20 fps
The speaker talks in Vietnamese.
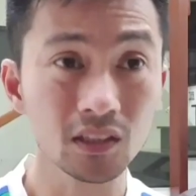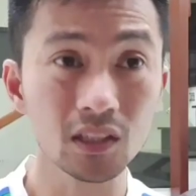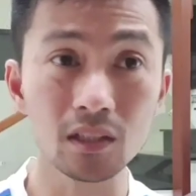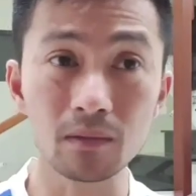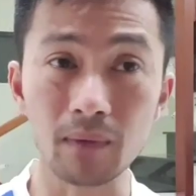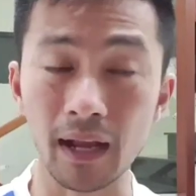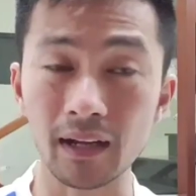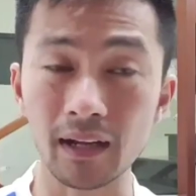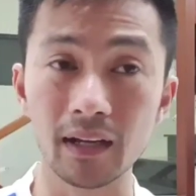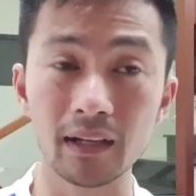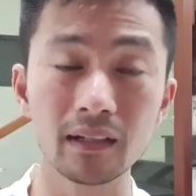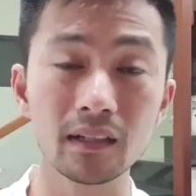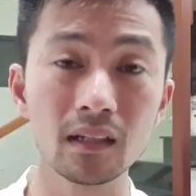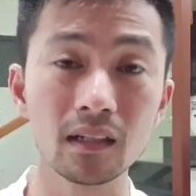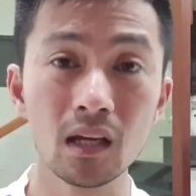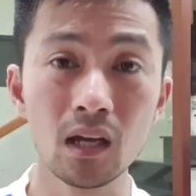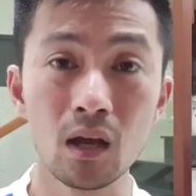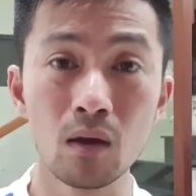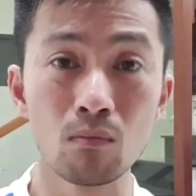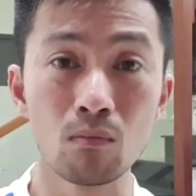chứ các bạn nghĩ
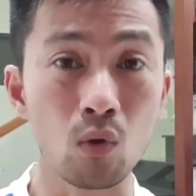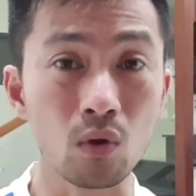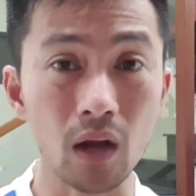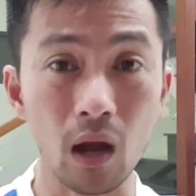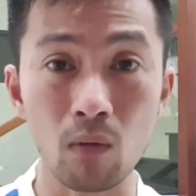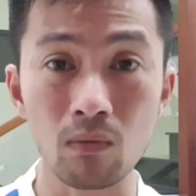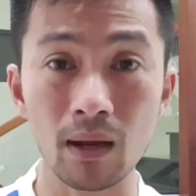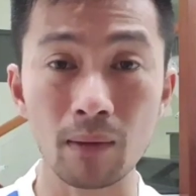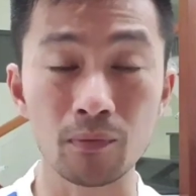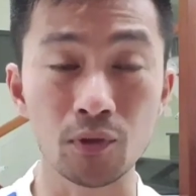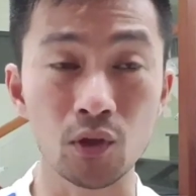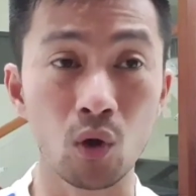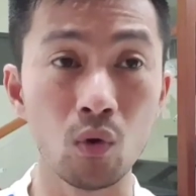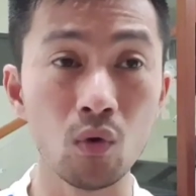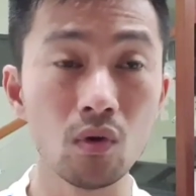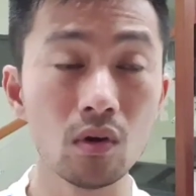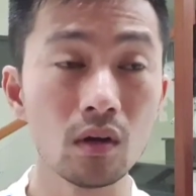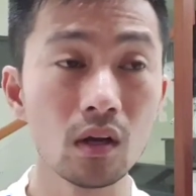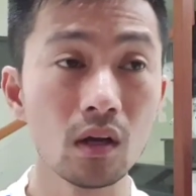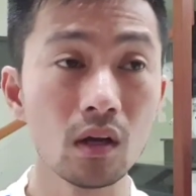đi một cái ông làm
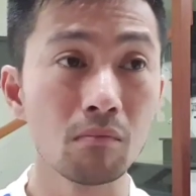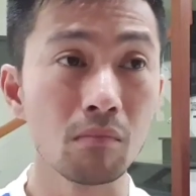chủ